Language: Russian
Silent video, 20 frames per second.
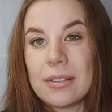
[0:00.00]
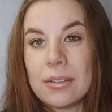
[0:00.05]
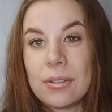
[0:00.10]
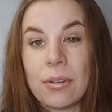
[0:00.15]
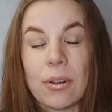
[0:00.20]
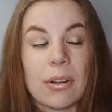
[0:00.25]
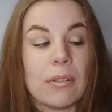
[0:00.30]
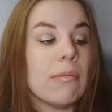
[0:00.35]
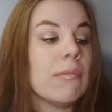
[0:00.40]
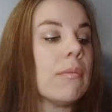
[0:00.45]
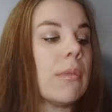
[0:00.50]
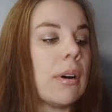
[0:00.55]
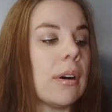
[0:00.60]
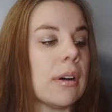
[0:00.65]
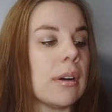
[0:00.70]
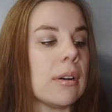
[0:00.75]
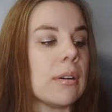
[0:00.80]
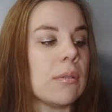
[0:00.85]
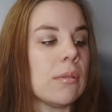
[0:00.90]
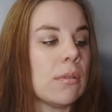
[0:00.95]
но
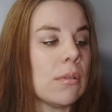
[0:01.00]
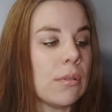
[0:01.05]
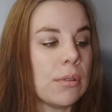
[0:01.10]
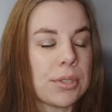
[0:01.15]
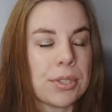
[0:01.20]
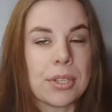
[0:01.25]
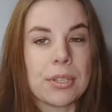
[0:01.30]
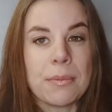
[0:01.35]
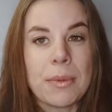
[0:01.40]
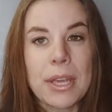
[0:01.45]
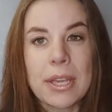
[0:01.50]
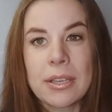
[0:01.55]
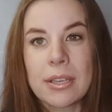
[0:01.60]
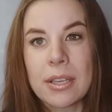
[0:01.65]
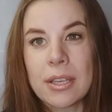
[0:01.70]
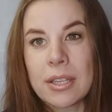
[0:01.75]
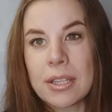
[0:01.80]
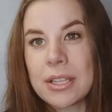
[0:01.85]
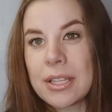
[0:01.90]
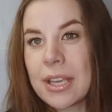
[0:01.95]
очень
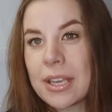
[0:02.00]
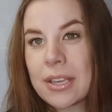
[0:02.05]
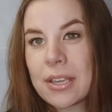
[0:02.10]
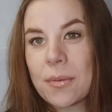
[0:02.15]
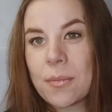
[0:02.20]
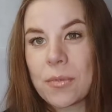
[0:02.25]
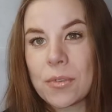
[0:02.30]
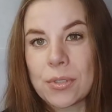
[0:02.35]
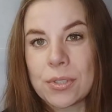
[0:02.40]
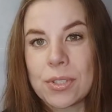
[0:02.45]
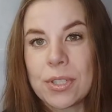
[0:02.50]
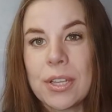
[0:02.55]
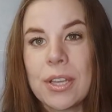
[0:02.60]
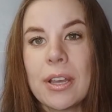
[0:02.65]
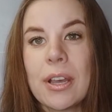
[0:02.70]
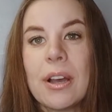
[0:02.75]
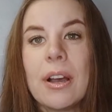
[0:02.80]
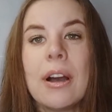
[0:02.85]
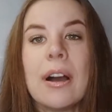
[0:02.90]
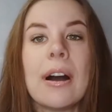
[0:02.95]
мягкий, не
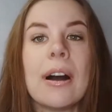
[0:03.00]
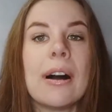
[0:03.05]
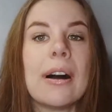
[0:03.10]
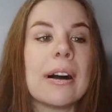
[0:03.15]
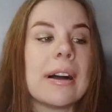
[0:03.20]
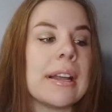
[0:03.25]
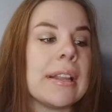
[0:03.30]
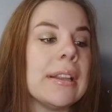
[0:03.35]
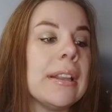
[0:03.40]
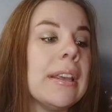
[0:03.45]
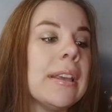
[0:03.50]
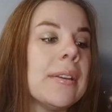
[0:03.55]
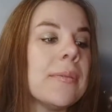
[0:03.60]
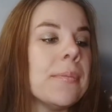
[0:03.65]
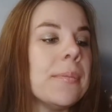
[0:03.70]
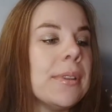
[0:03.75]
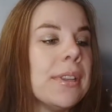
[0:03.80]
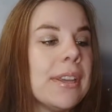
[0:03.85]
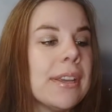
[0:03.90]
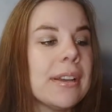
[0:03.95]
химозный, а, и
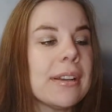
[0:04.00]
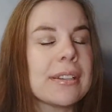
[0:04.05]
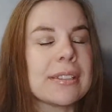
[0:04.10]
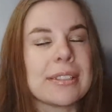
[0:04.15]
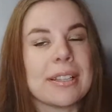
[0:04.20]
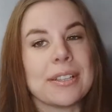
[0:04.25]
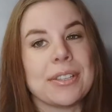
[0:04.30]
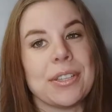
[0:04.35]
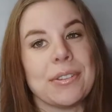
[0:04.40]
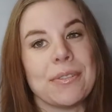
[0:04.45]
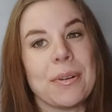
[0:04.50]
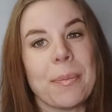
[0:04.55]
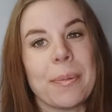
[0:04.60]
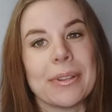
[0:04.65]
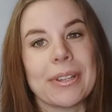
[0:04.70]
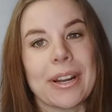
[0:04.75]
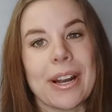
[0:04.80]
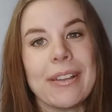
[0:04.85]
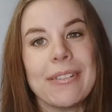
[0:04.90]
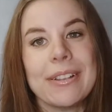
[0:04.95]
мне, кстати, его
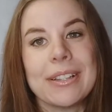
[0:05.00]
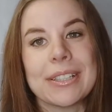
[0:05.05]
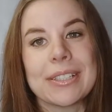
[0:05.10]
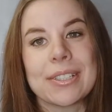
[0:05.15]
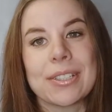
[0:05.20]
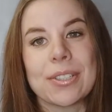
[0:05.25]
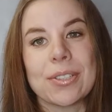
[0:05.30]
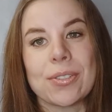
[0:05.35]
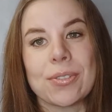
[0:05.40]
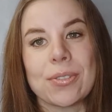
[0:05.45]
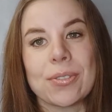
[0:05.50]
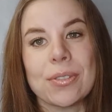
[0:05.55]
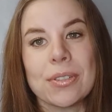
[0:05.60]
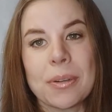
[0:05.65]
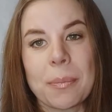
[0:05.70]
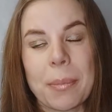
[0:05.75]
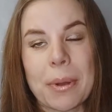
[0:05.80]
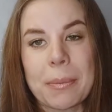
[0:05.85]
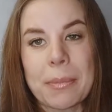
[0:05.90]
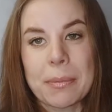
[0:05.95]
понравилось
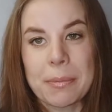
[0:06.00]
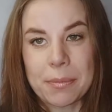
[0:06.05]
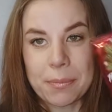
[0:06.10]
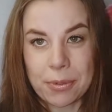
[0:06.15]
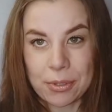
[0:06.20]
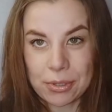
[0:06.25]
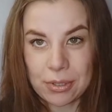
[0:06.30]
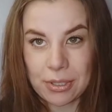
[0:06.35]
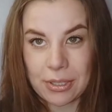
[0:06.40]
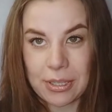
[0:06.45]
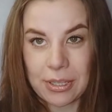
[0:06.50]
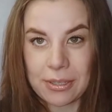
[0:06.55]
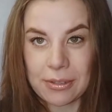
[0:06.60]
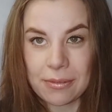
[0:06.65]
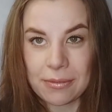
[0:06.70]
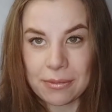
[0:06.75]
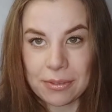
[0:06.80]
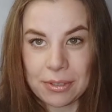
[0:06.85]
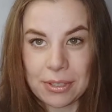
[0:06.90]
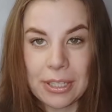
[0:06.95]
еще, помимо просто как
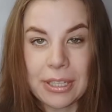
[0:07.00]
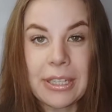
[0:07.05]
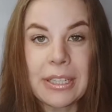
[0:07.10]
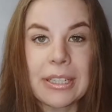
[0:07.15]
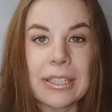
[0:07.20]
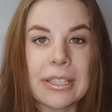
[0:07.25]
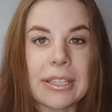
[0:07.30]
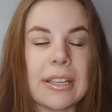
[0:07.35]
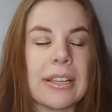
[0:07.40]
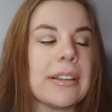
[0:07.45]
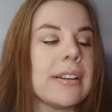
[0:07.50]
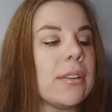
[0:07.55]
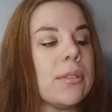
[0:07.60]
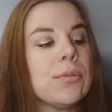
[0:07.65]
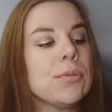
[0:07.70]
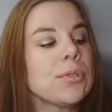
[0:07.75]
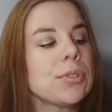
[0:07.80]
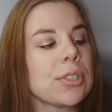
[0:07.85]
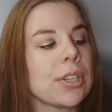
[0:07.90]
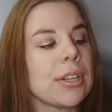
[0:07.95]
вот, да, гель для
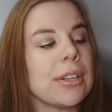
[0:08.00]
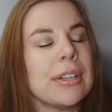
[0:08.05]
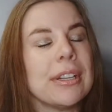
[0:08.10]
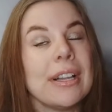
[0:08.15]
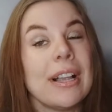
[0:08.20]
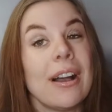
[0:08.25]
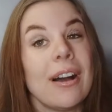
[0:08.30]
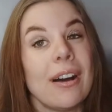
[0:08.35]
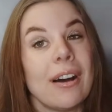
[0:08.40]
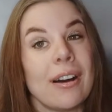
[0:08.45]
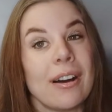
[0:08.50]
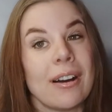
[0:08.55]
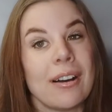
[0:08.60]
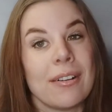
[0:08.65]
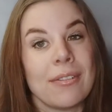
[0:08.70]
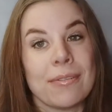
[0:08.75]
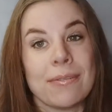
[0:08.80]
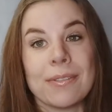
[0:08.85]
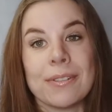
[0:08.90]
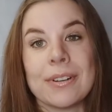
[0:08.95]
душа,
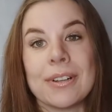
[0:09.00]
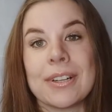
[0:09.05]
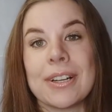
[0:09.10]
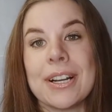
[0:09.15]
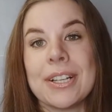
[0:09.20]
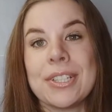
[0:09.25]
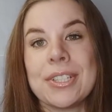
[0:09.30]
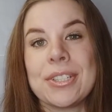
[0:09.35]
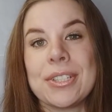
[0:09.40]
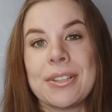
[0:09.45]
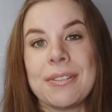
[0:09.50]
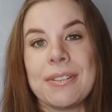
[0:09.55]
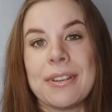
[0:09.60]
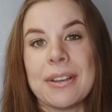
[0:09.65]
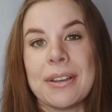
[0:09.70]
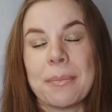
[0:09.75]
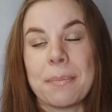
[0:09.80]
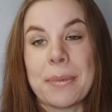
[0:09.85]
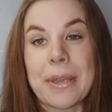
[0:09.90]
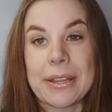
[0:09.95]
а, в
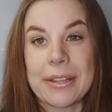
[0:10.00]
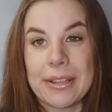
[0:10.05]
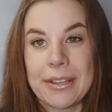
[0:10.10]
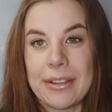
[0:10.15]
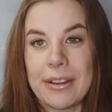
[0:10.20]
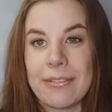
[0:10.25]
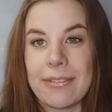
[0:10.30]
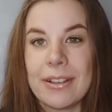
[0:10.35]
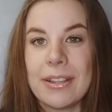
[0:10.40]
качестве пены для